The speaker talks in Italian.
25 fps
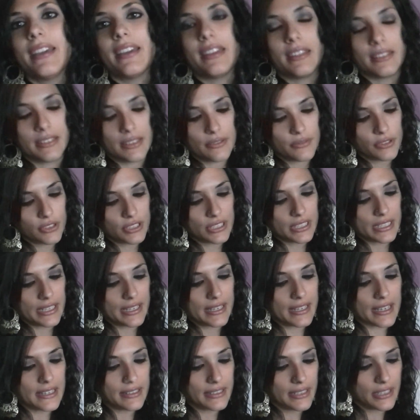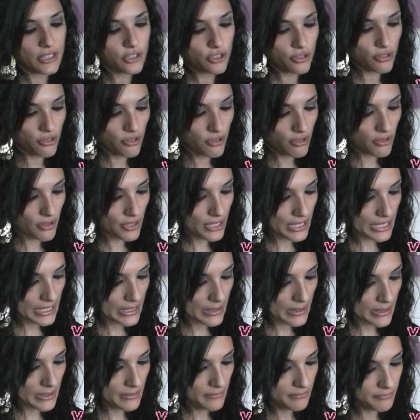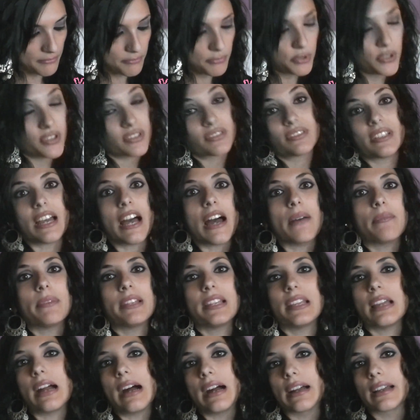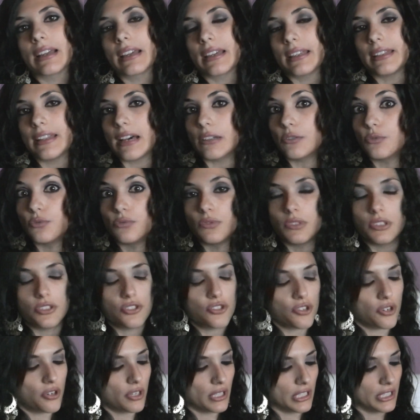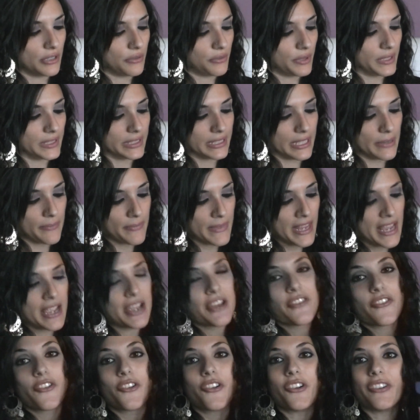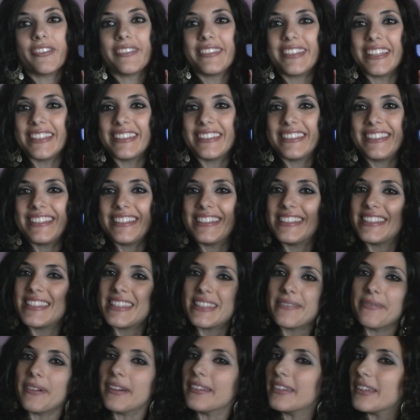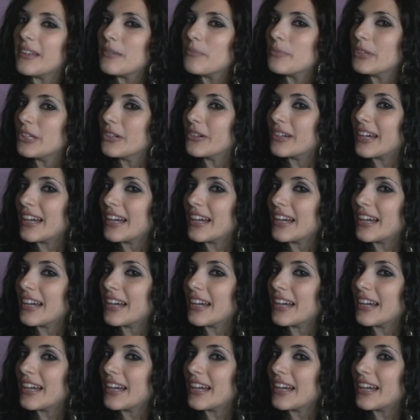e devo dire che ha dei colori portabili anche da tutti i giorni, quindi contentissima del mio